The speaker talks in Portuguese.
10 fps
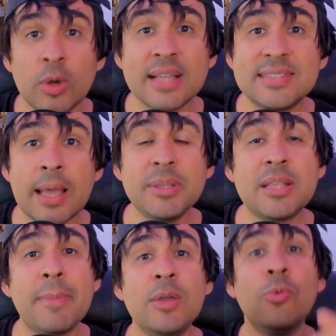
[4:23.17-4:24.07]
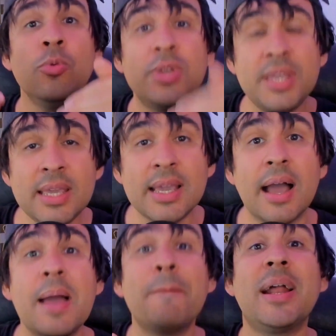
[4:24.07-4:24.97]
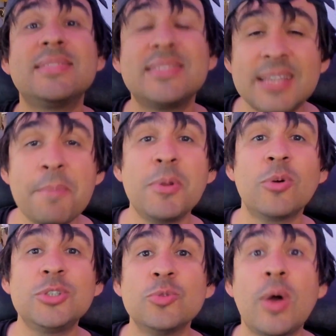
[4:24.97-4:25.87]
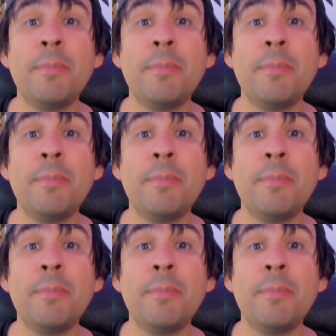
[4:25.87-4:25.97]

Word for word: tu recebe também um guia para sempre continuar